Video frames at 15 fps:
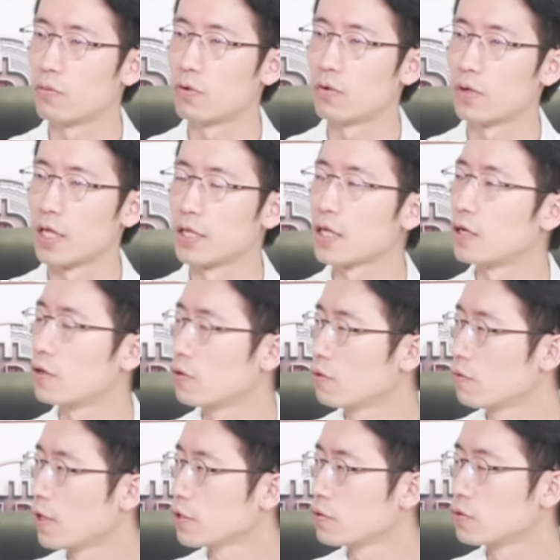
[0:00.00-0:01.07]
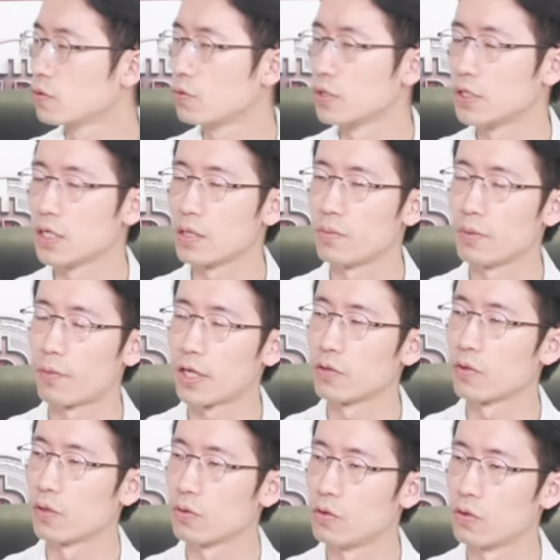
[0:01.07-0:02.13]
엔달러 환율도 이제 이미 많이
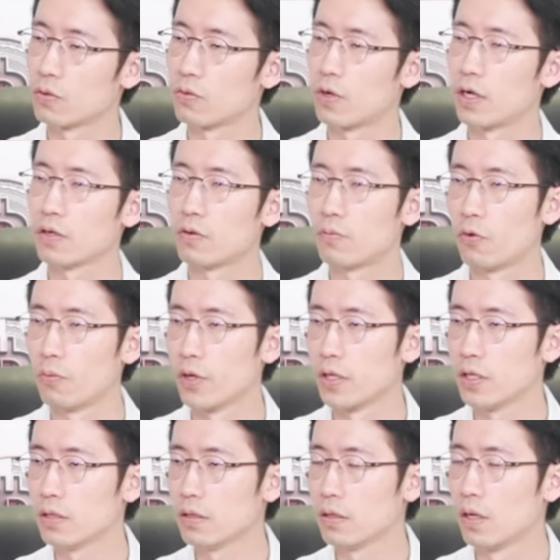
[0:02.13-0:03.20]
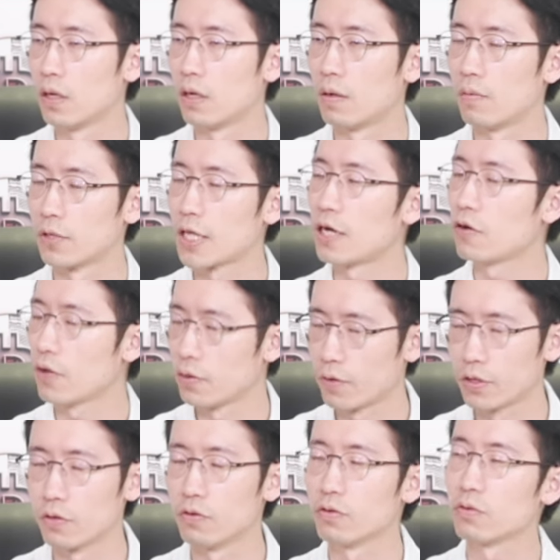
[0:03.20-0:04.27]
되돌렸고 한 거 보면은 달러 엔
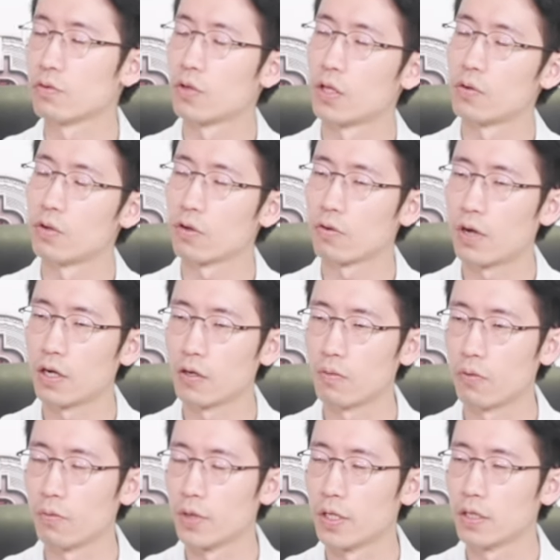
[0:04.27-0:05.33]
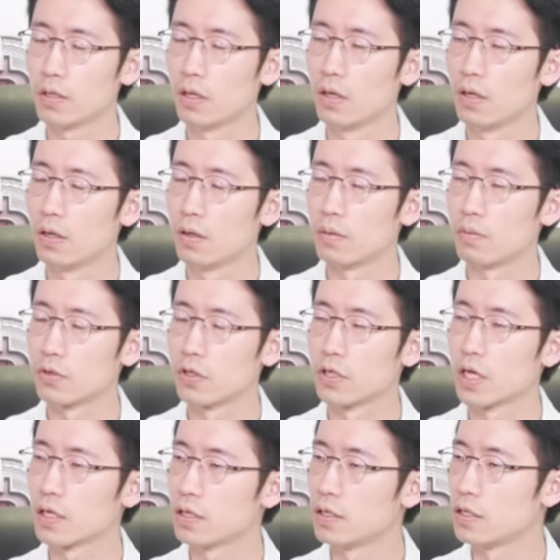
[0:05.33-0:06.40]
환율 또 되돌렸고 한 거 보면은
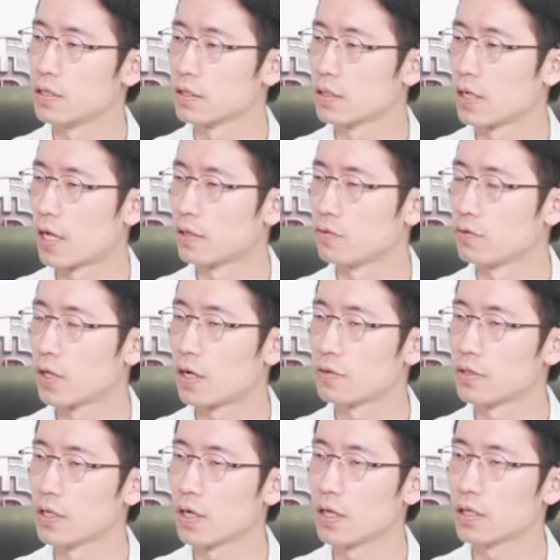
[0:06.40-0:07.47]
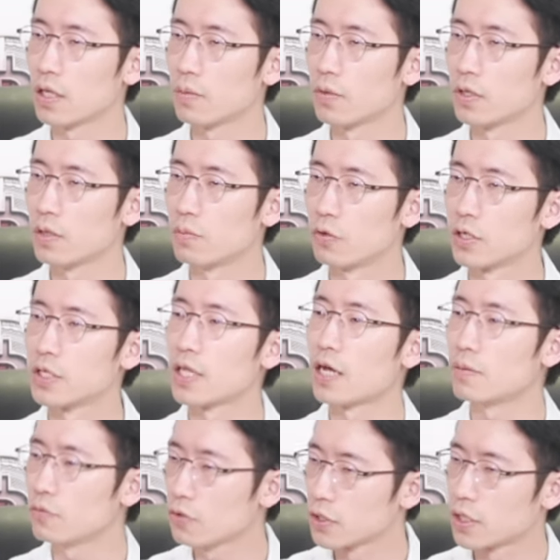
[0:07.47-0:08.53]
그렇게 큰 리스크는 아니구나라고 생각한다면은 그
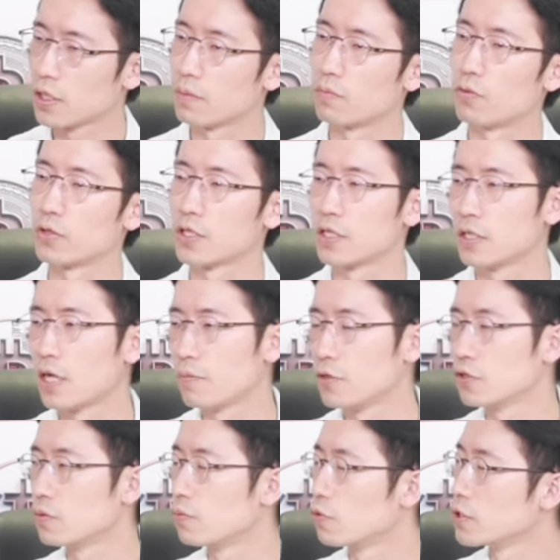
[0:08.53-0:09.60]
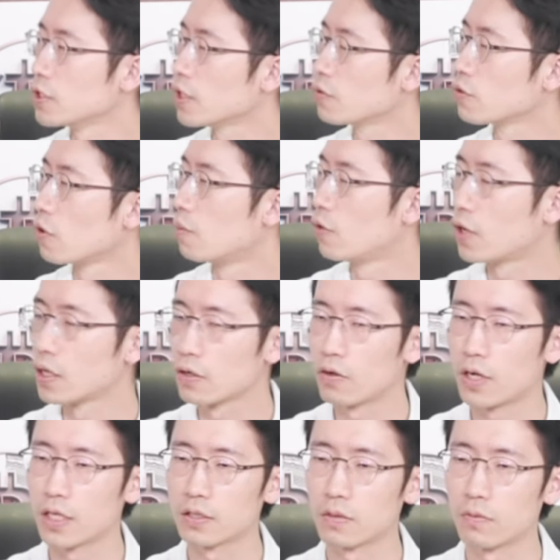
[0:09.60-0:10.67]
다음으로 이제 그 다음 이슈는 뭐지 하고 넘어갈 것
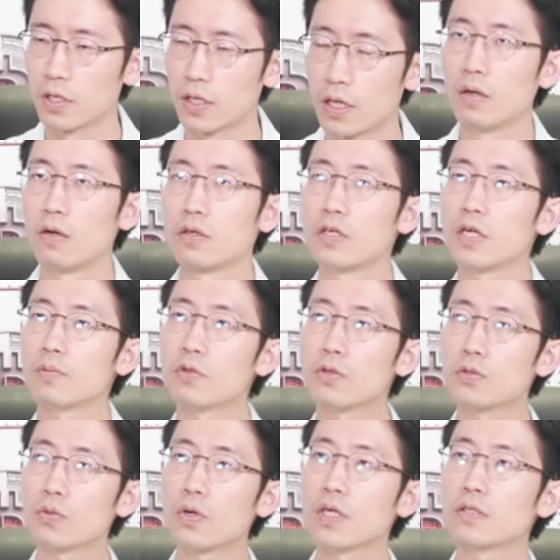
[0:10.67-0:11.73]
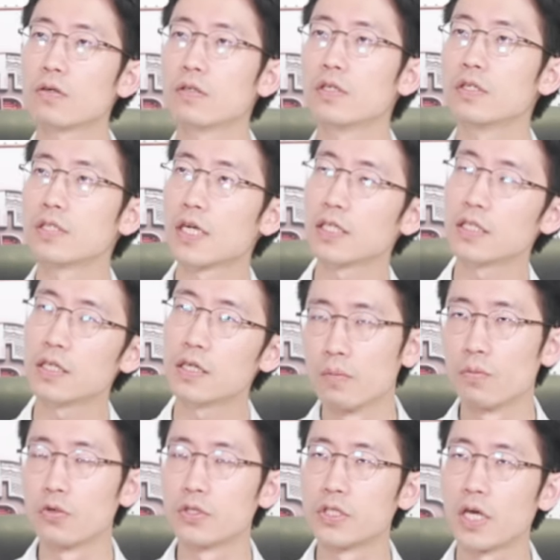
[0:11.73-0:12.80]
같습니다. 크립토 쪽에서는
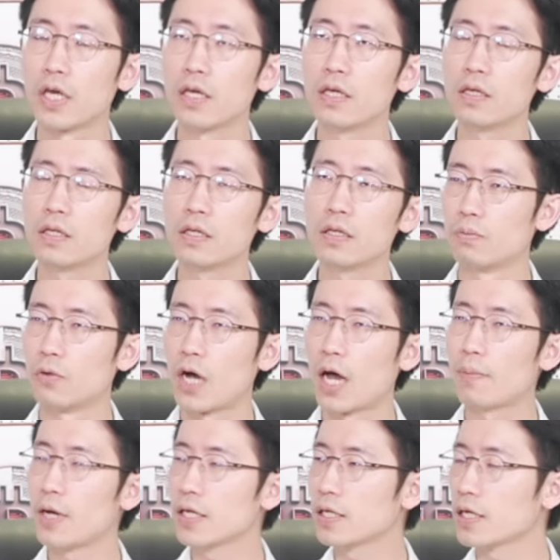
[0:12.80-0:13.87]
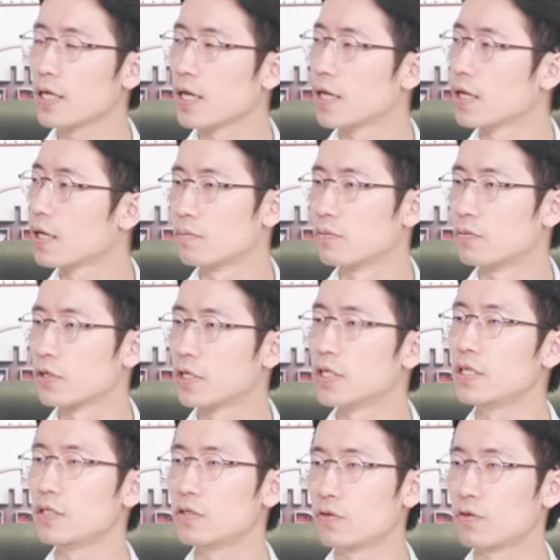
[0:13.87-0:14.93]
사실 제일 하반기에
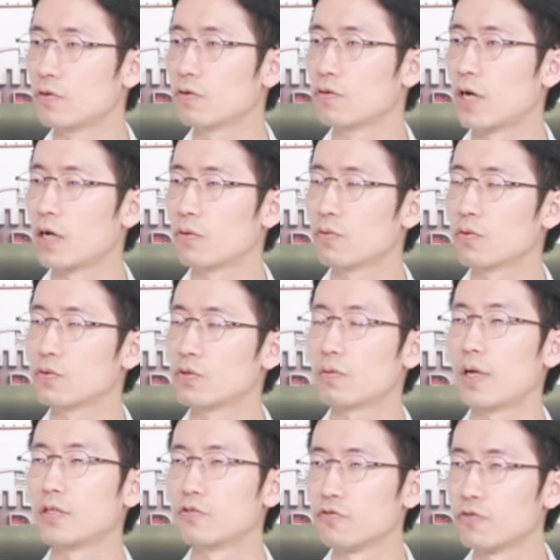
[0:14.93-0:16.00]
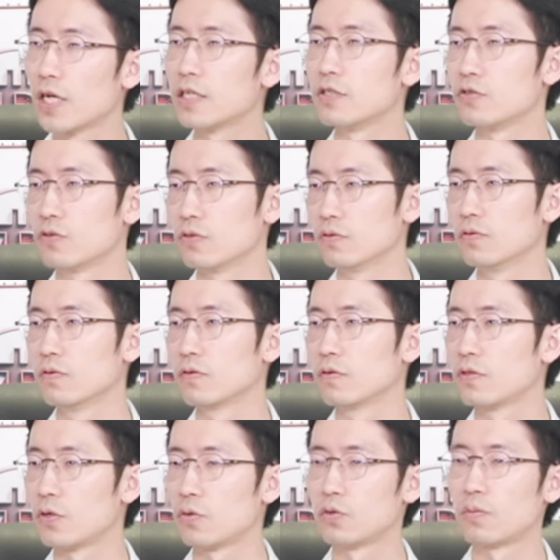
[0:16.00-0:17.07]
큰 이슈로 하고 조금 한 중간 이슈,
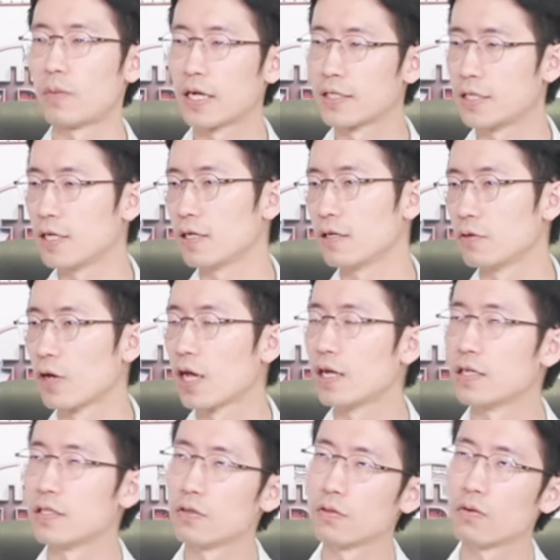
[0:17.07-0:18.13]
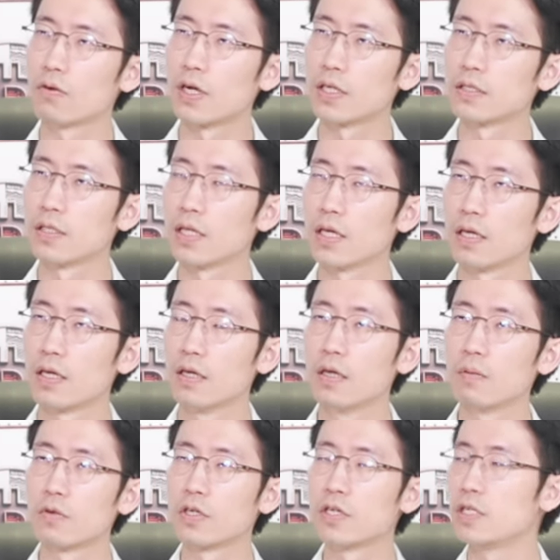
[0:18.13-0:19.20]
그리고 좀 악재 이렇게 하나 있었던 것 같은데,
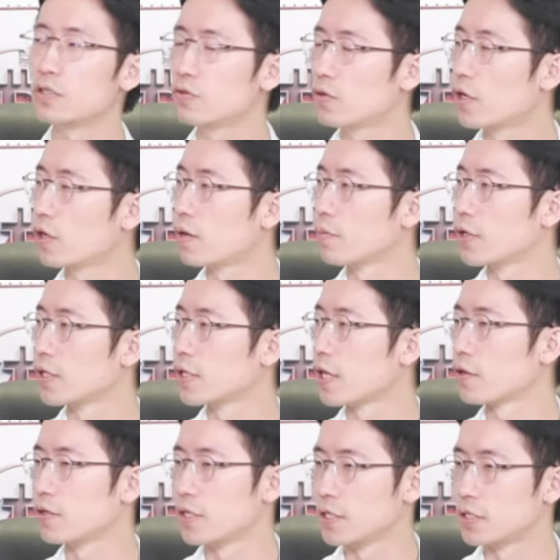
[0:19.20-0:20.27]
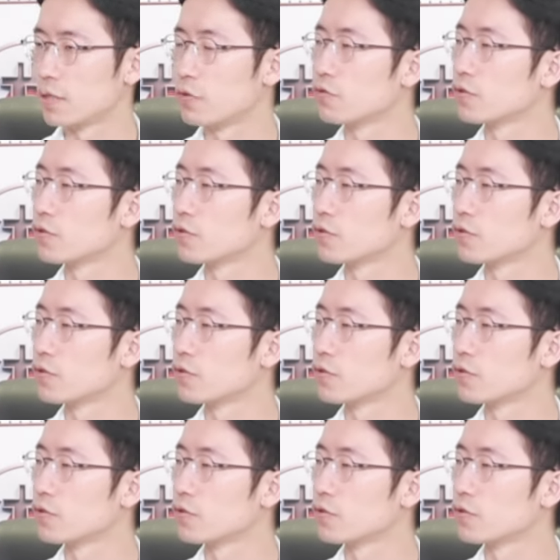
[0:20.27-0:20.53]
큰 이슈라고 하면 당연히 이제 미국